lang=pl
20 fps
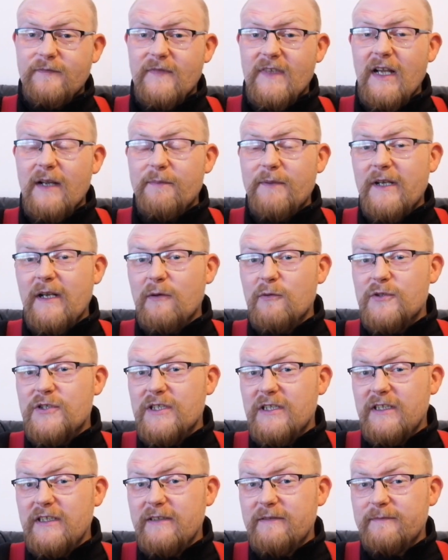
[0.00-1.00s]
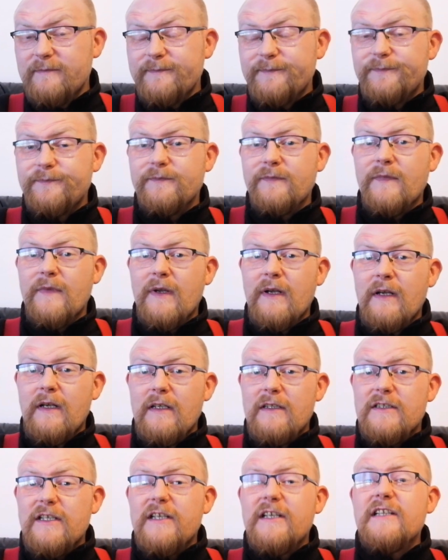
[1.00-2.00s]
Tak mnie nauczyli,
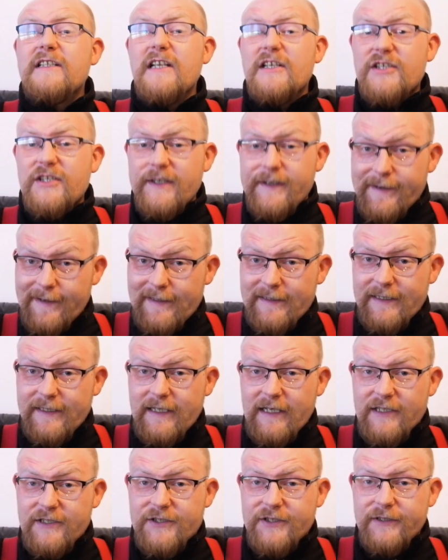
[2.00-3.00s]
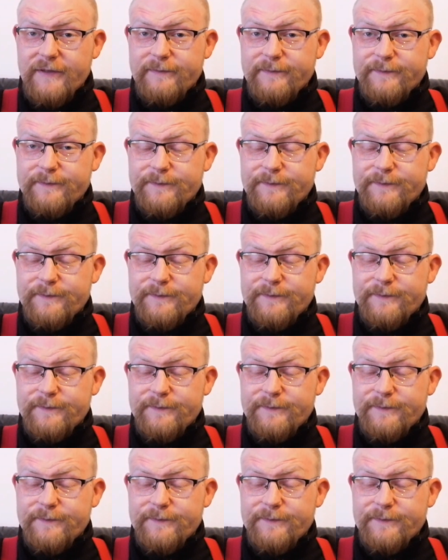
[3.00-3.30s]
że nie zaczynaj, ale nie daj się.